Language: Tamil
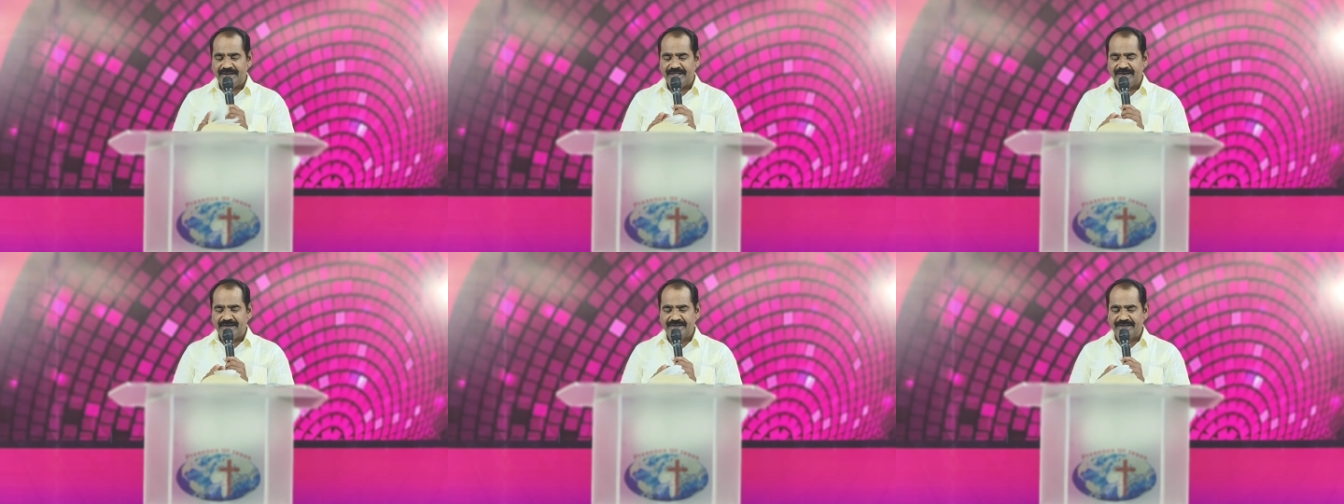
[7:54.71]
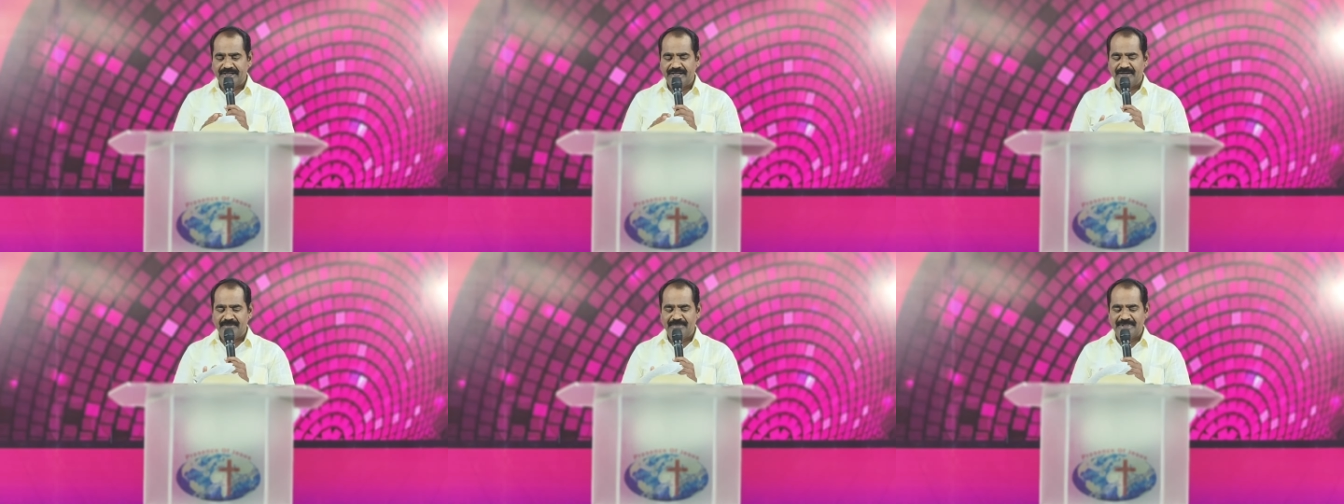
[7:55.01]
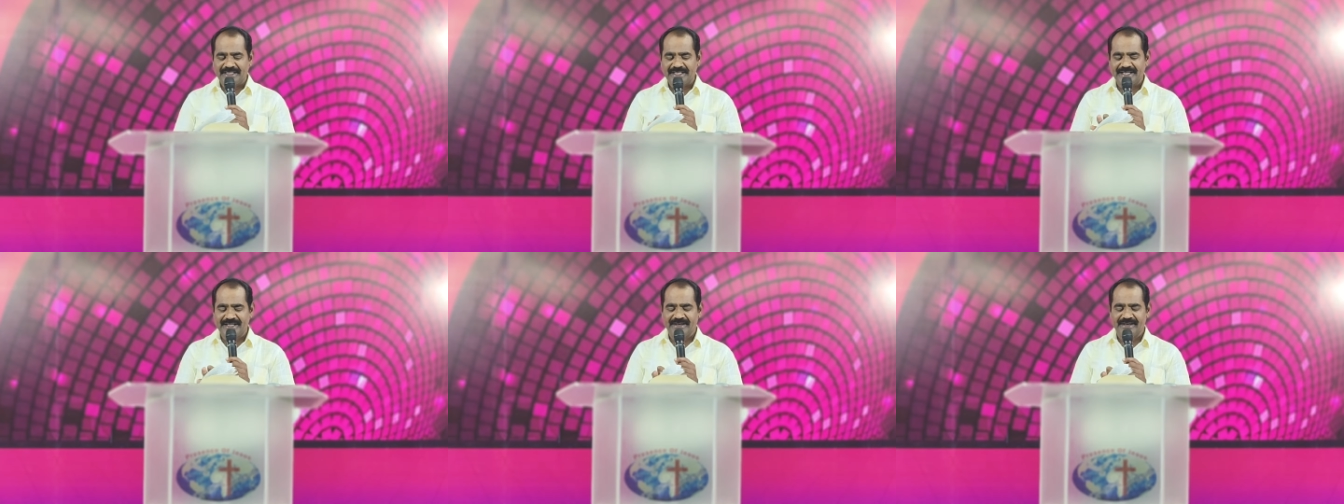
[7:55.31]
நான்காம்
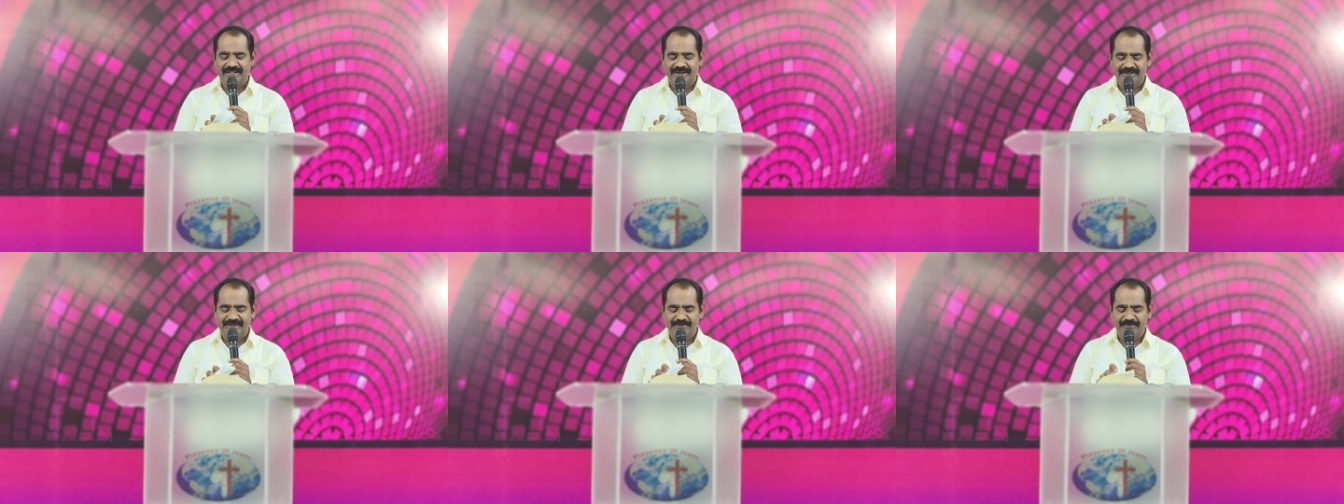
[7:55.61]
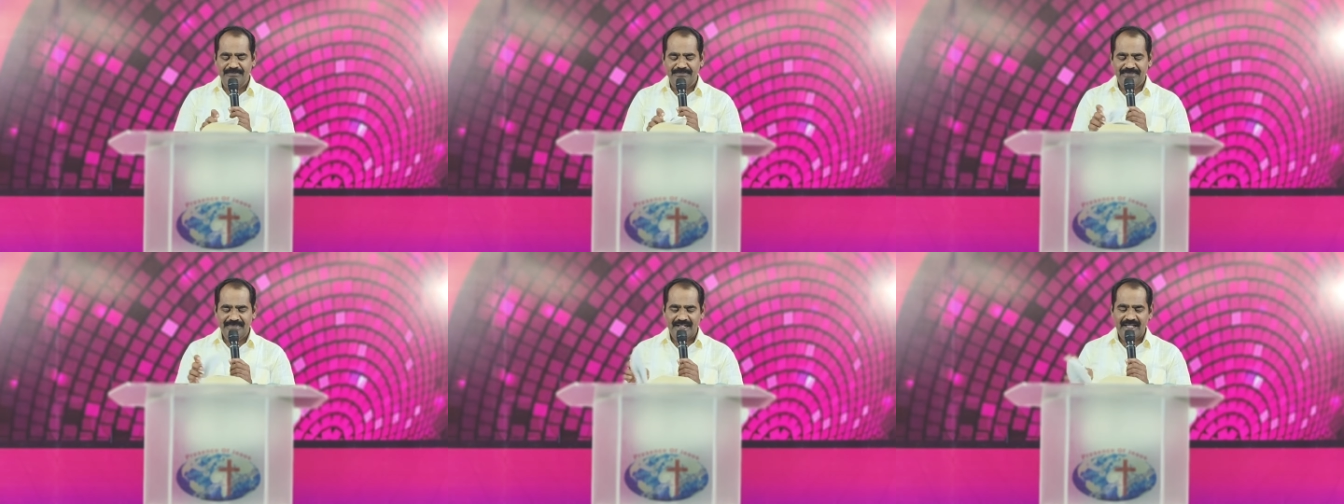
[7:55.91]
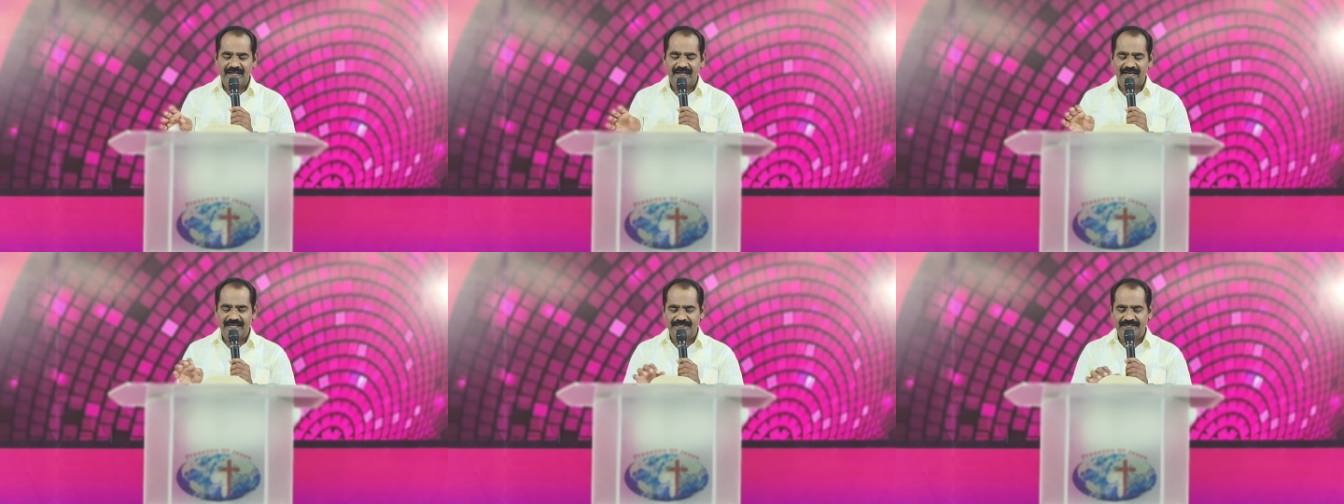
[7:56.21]
அதிகாரம்
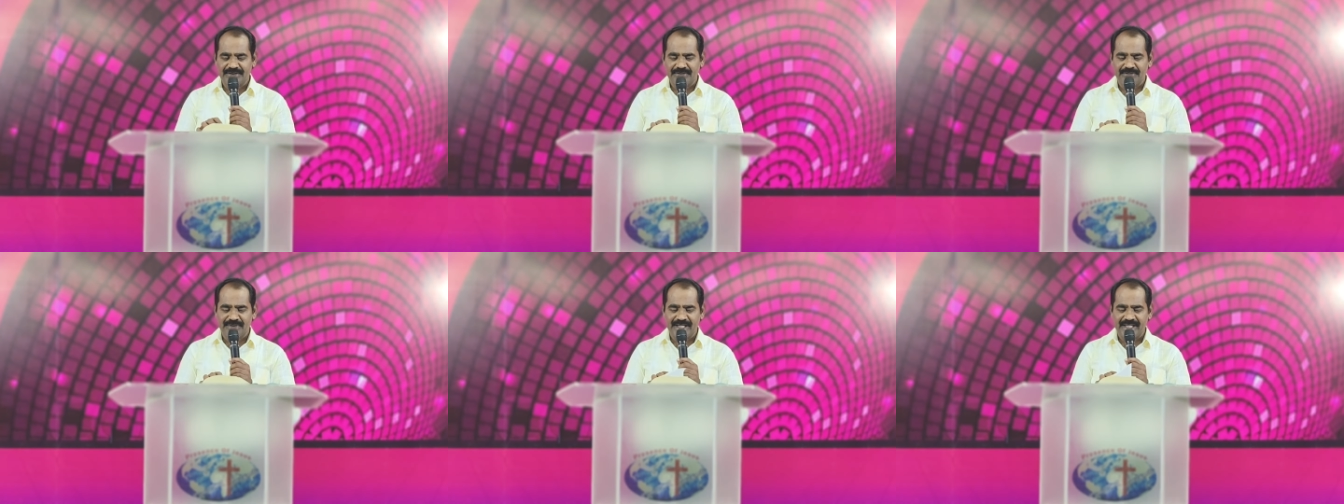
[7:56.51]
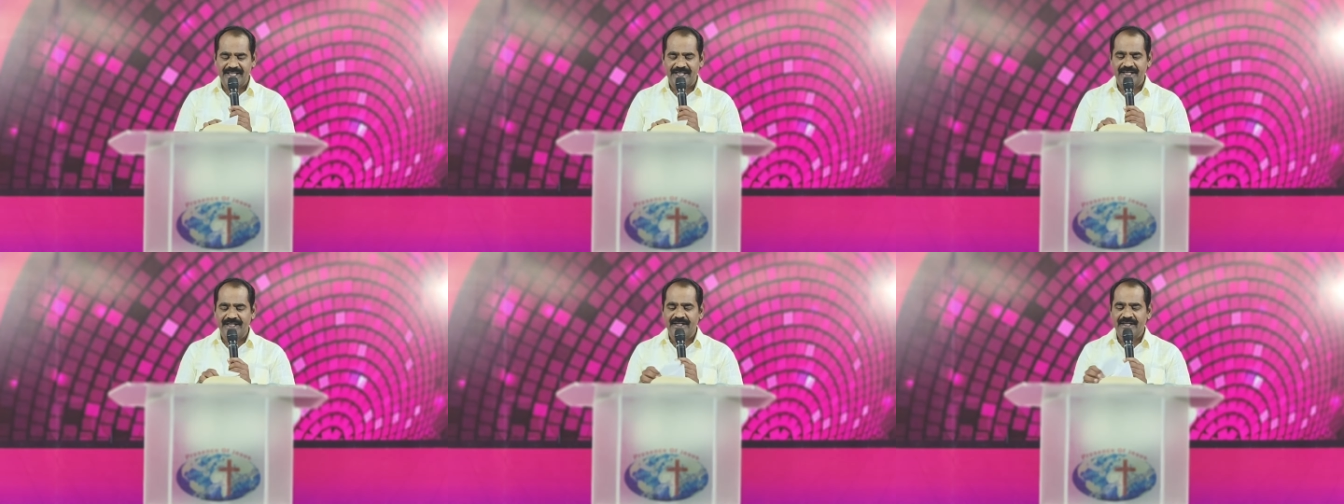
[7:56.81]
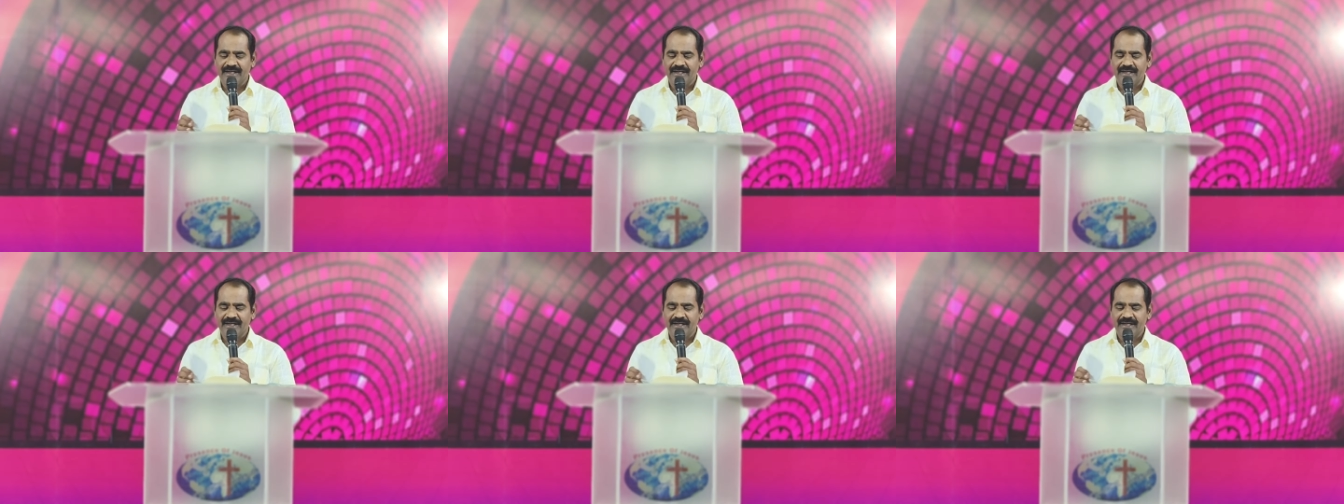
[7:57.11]
அதனுடைய